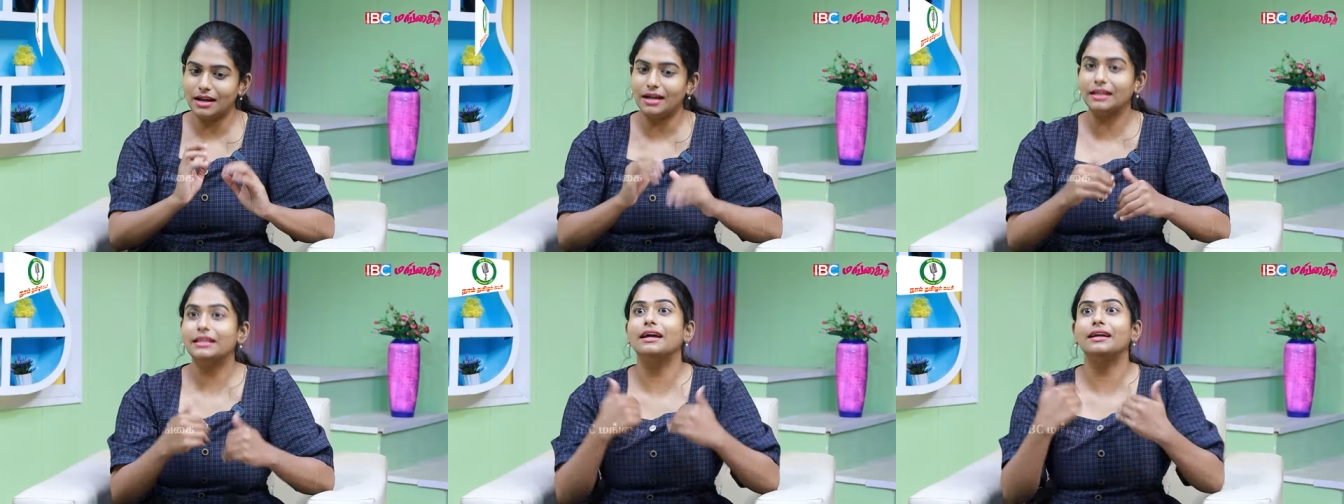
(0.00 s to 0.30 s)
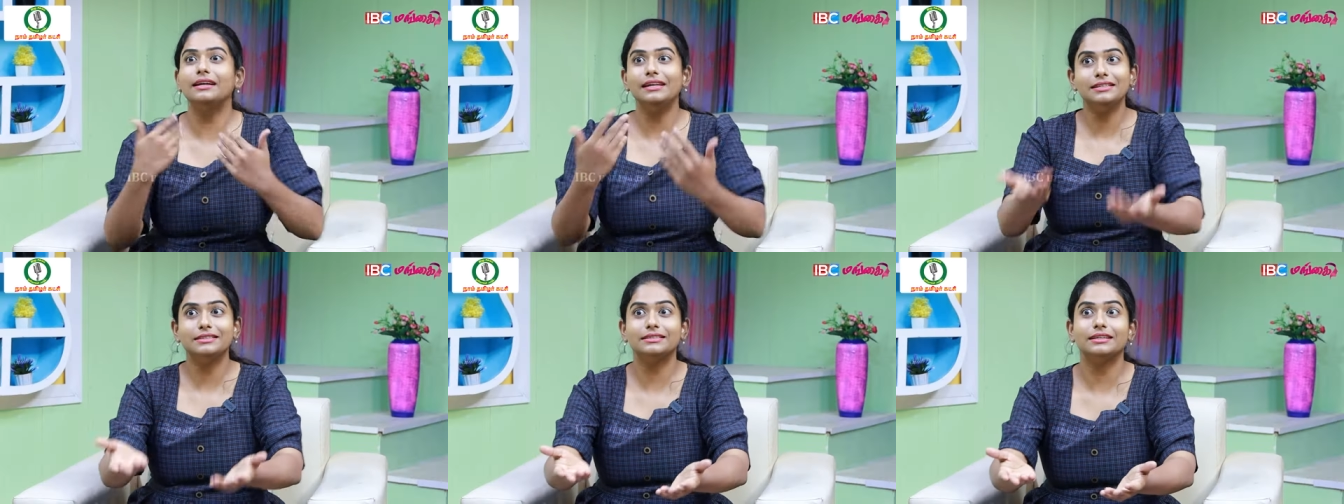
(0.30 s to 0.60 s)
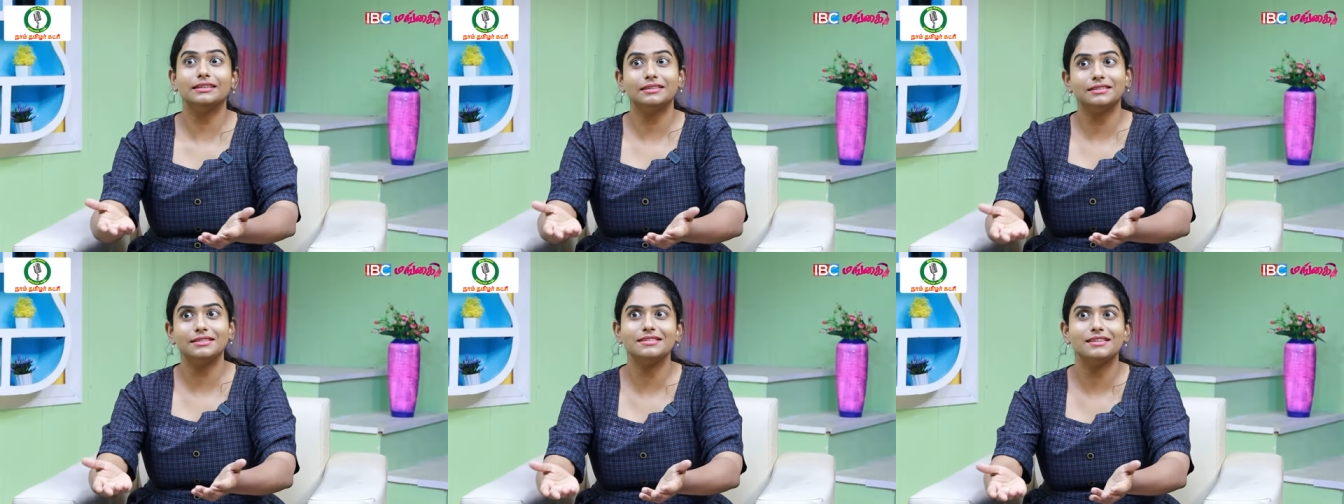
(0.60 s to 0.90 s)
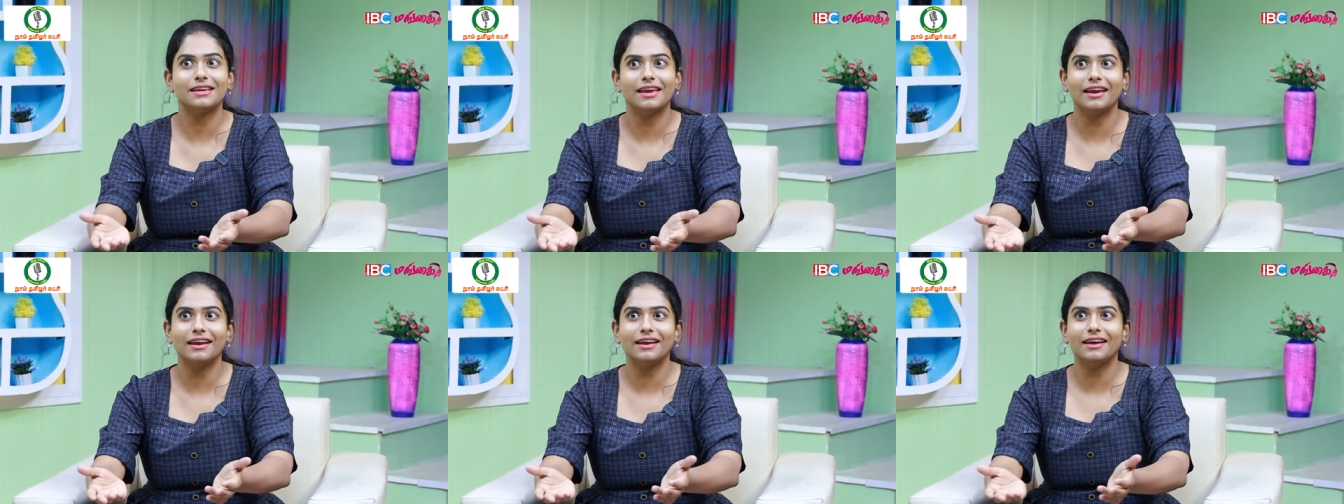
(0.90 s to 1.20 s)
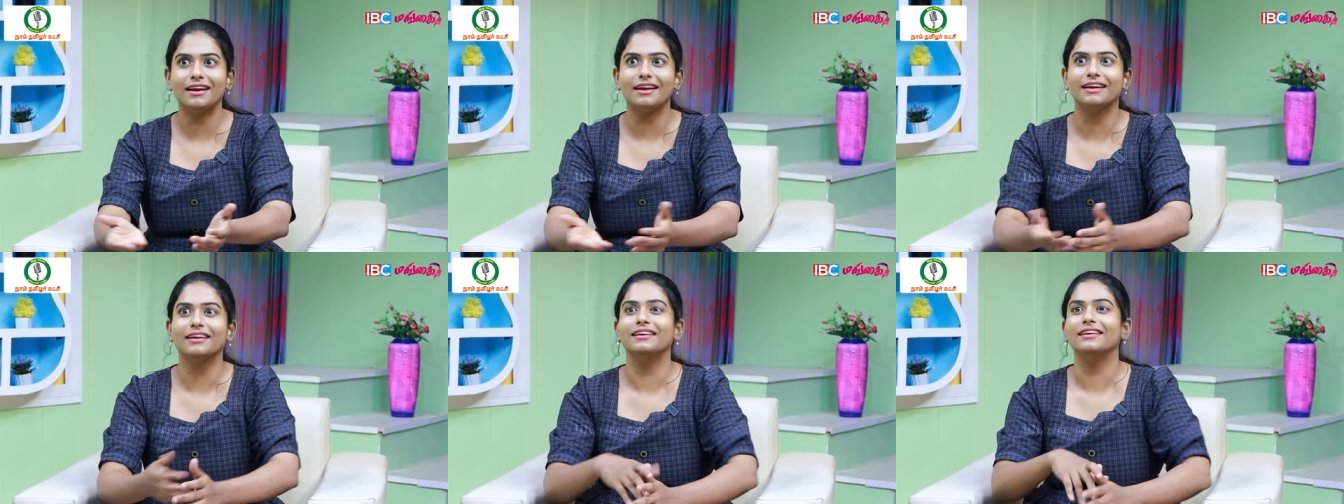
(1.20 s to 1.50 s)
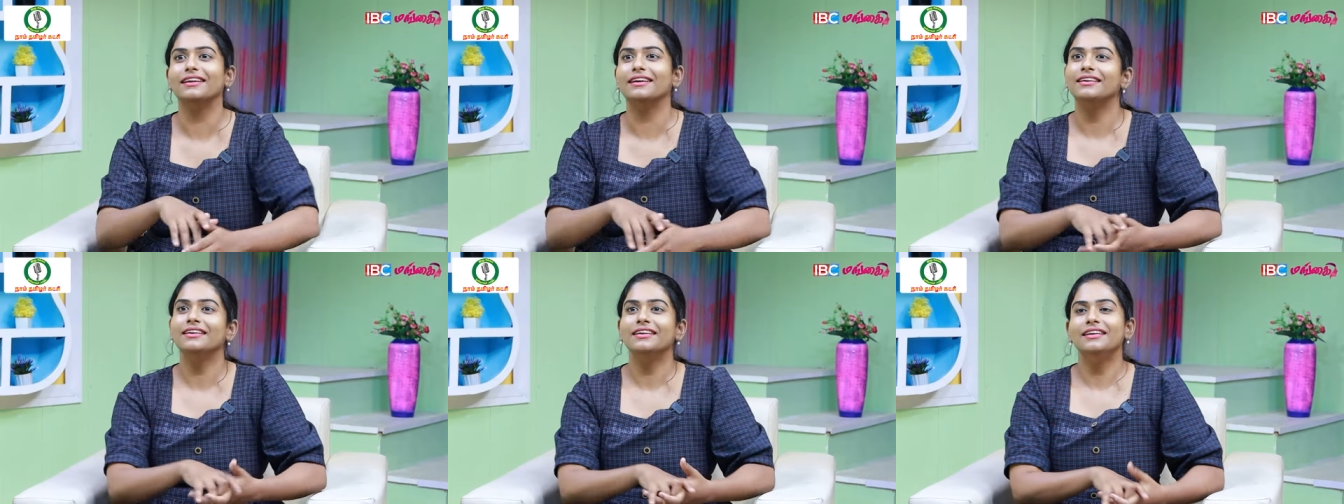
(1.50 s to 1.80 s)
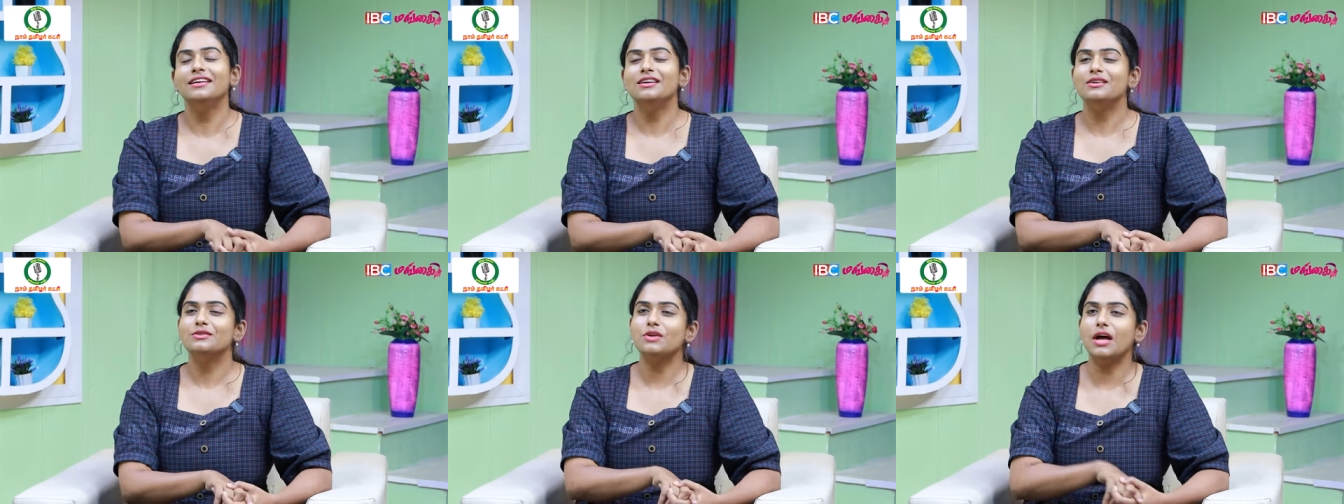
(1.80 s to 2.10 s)
அந்த அட்லீஸ்ட் சஜஷன்ஸ் கேட்குறாங்கல்ல
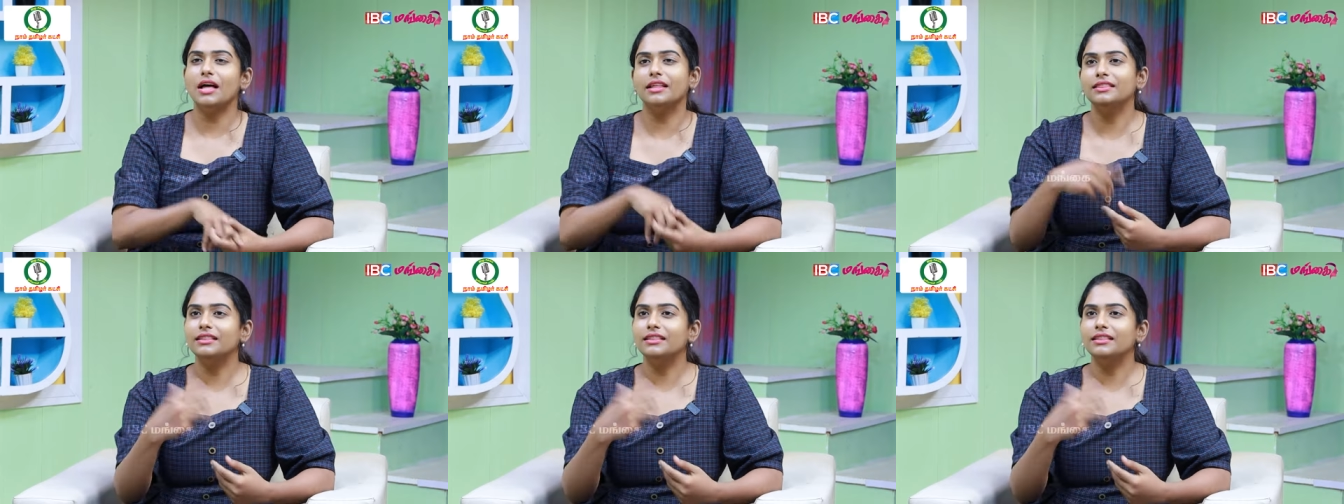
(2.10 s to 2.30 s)
ஸோ